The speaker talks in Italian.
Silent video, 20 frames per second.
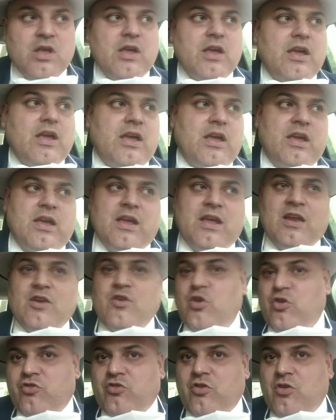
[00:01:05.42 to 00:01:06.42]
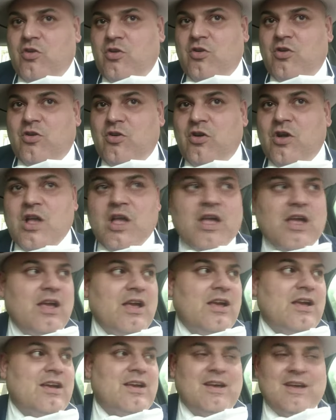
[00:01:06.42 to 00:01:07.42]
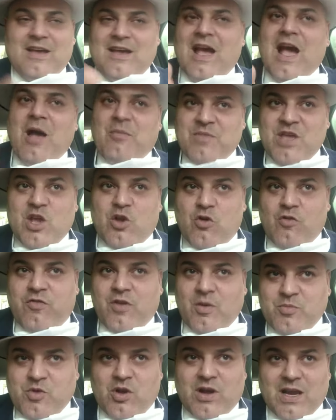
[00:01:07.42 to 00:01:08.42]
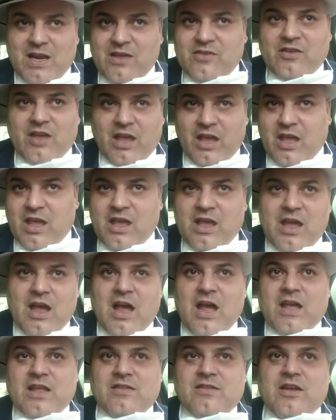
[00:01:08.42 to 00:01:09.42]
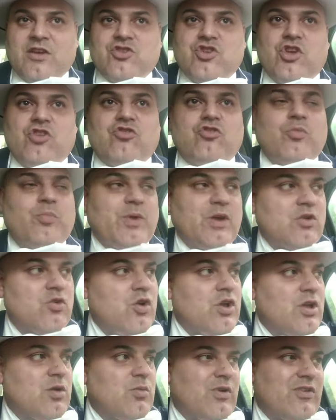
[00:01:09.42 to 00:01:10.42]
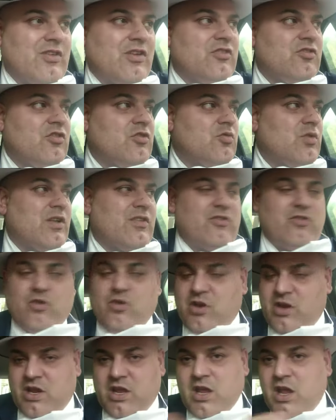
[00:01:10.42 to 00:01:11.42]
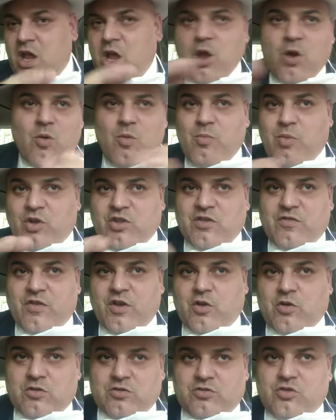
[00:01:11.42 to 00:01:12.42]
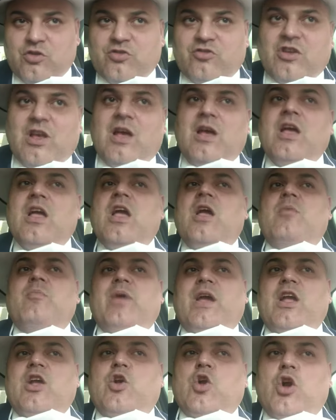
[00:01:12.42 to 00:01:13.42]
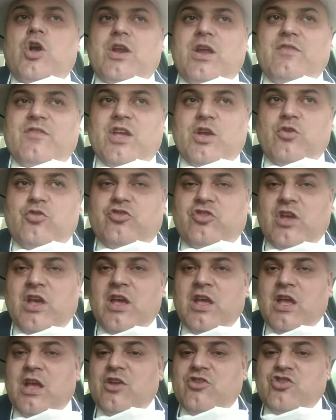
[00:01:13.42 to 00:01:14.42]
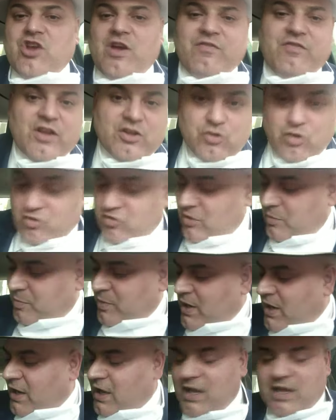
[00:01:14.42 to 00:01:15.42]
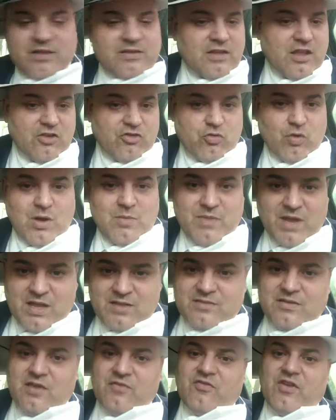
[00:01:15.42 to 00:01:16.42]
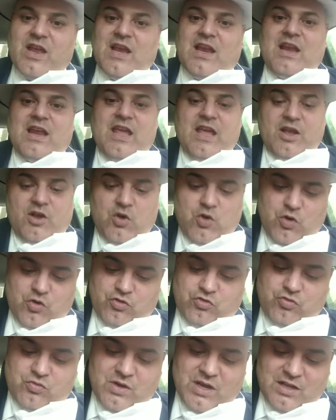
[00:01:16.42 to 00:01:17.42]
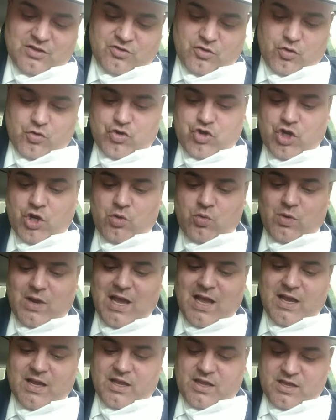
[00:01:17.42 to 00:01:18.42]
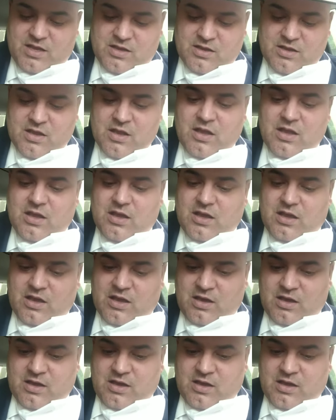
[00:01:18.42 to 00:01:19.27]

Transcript: e eh, il nostro eh, amico Fabio Galesi che ha intercesso per noi in questa situazione un po' po' difficoltosa per il coronavirus, ci ha fatto sapere testualmente, ve la leggo sull'altro cellulare, Uh,